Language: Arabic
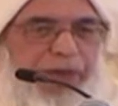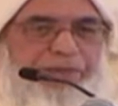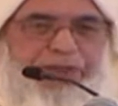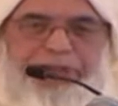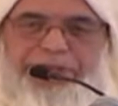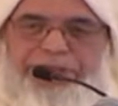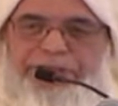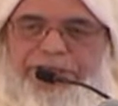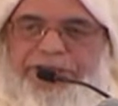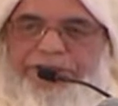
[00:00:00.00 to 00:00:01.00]
وبغى
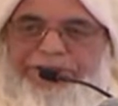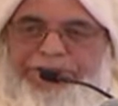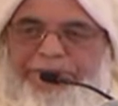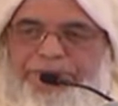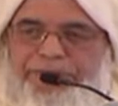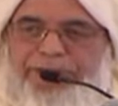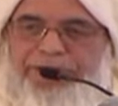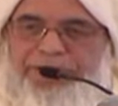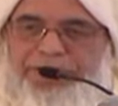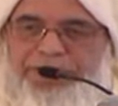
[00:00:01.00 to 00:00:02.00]
يمشي يجيب
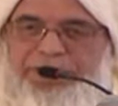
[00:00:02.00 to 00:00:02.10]
الماء